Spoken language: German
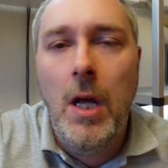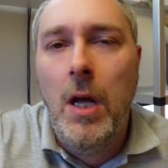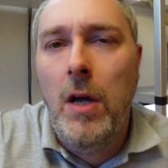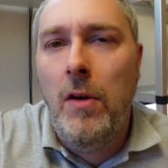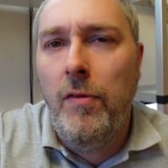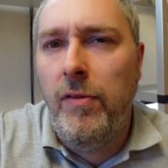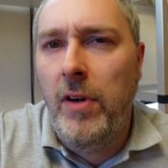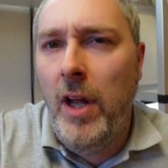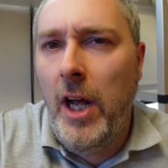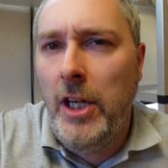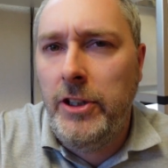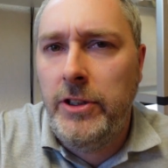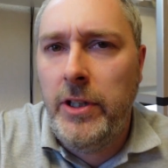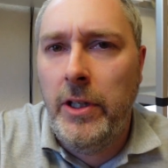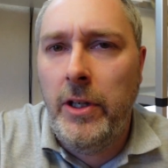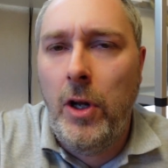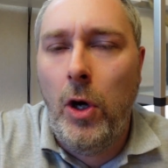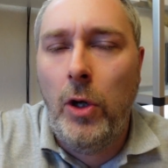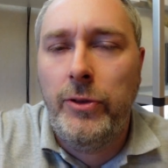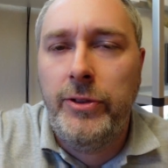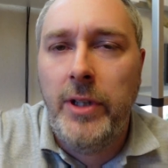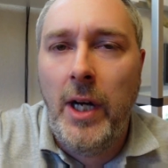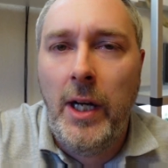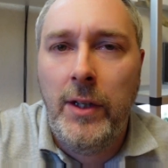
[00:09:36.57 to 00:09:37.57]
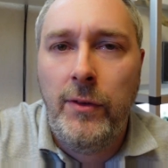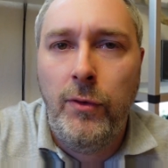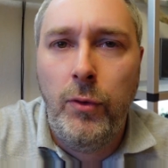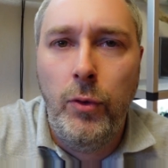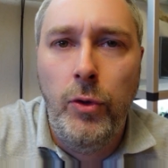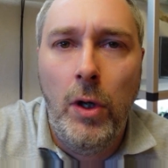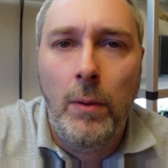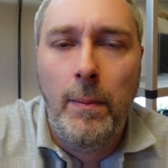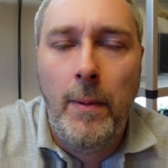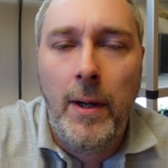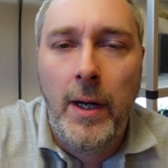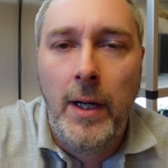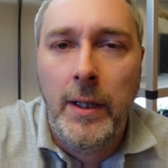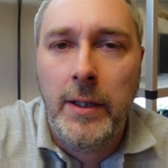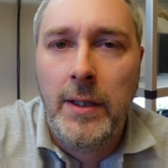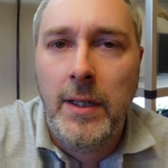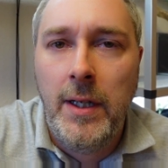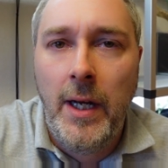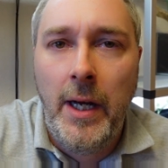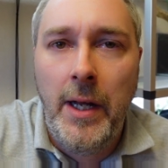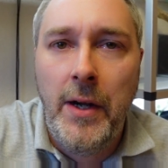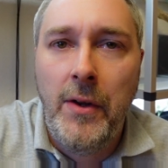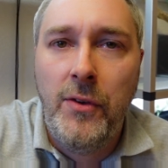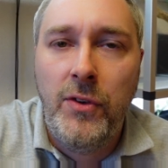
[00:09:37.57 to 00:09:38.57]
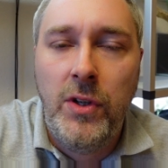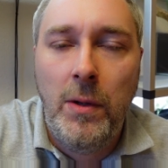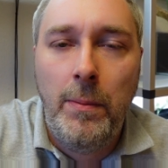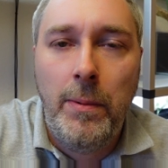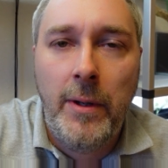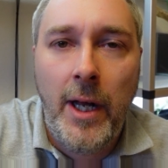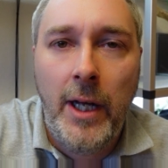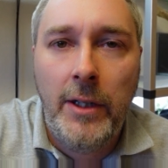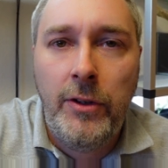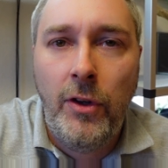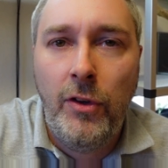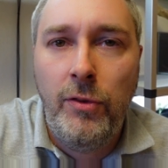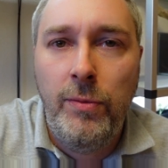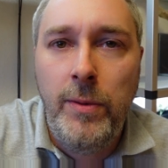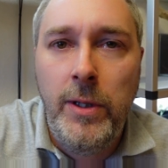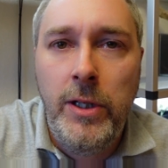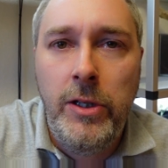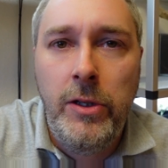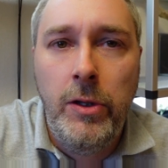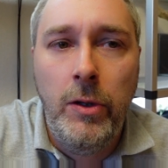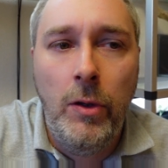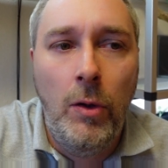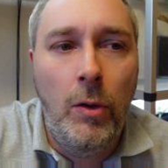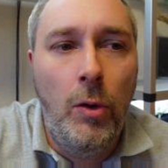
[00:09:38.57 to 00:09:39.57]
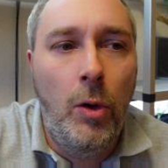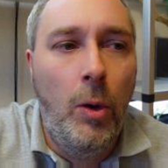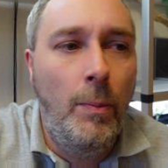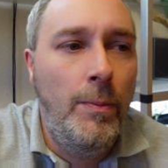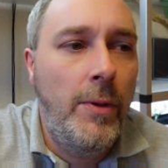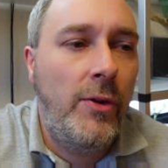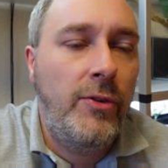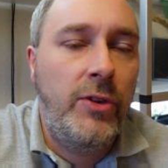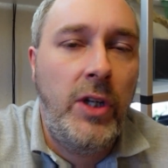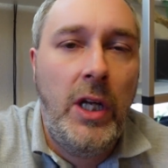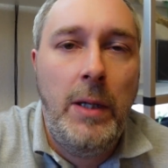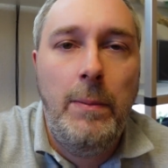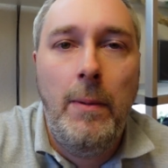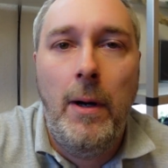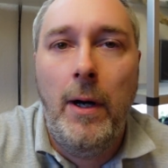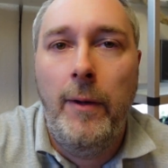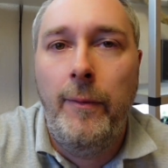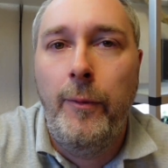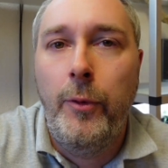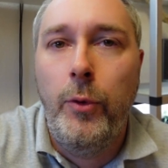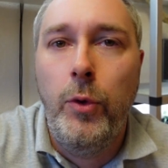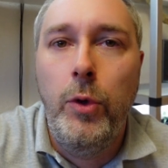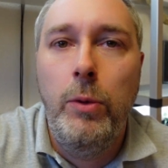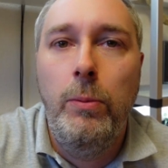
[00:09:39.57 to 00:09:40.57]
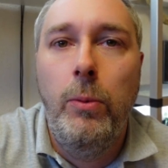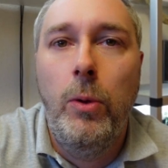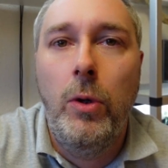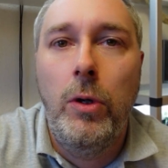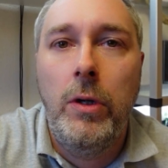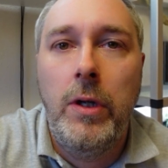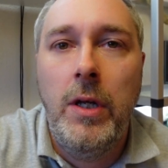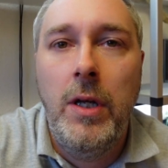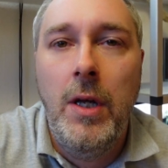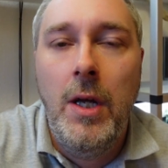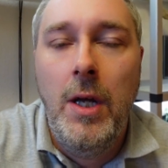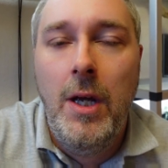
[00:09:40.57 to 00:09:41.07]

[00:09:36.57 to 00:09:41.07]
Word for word: Vielleicht dann auch dazu nochmal ein kleines separates Video, um das Thema Trübung